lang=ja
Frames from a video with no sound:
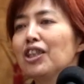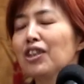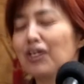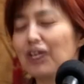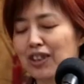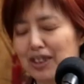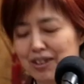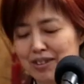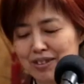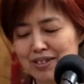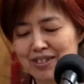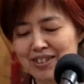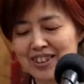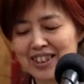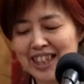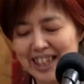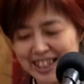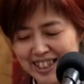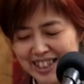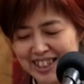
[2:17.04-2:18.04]
俊
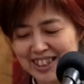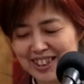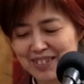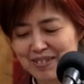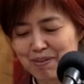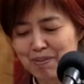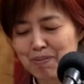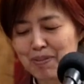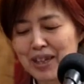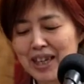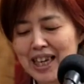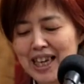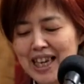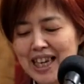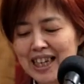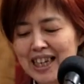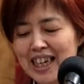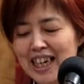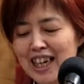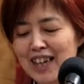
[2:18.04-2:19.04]
です。
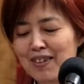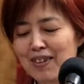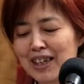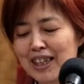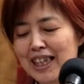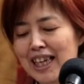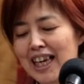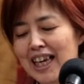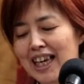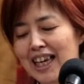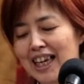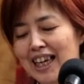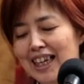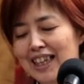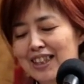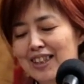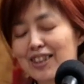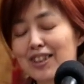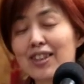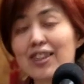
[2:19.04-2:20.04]
彼は
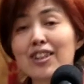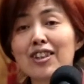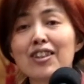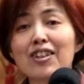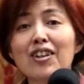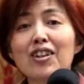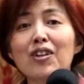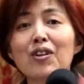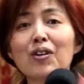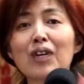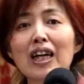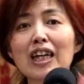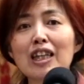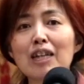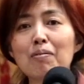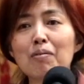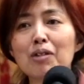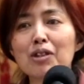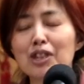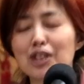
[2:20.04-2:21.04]
ねすごいお
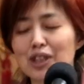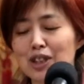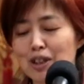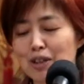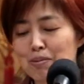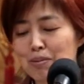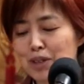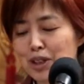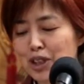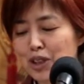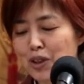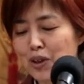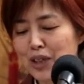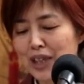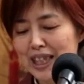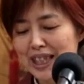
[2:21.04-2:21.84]
金持ちの息子